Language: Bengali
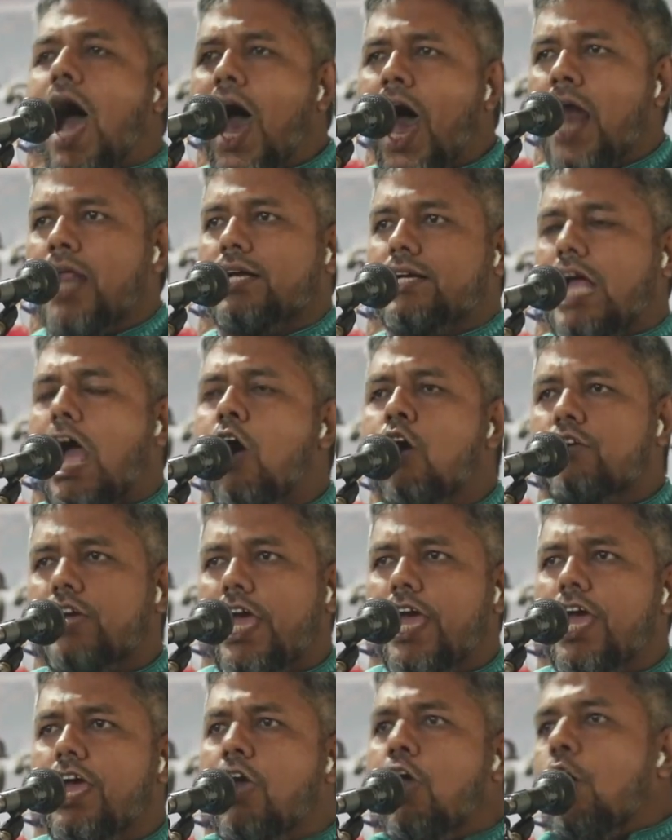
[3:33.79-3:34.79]
আর
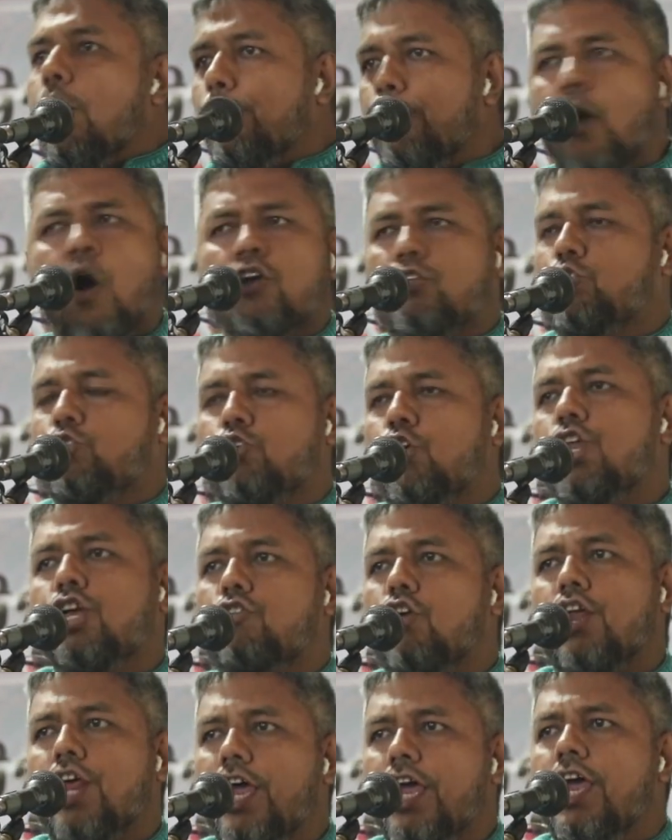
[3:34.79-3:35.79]
কাউকে বোট চুরি
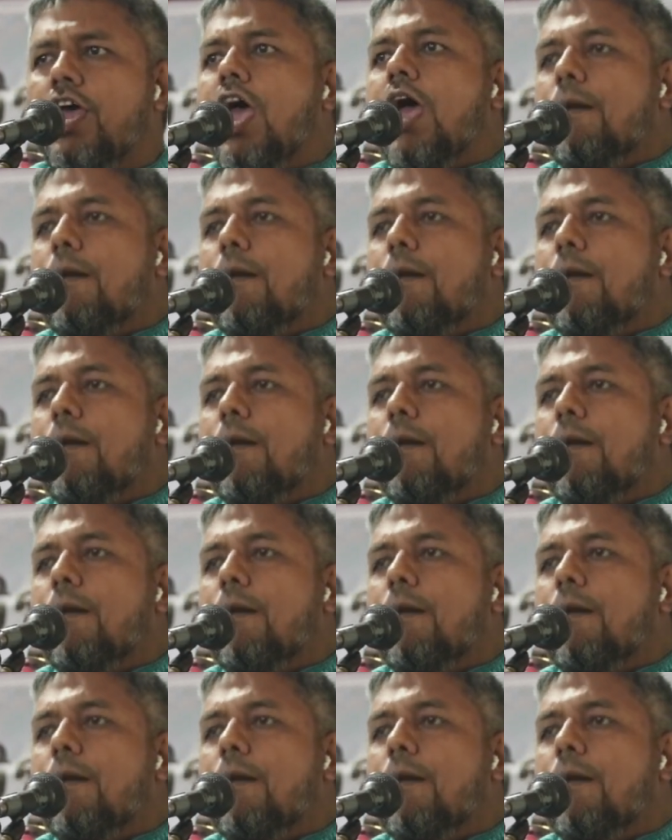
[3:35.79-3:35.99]
করে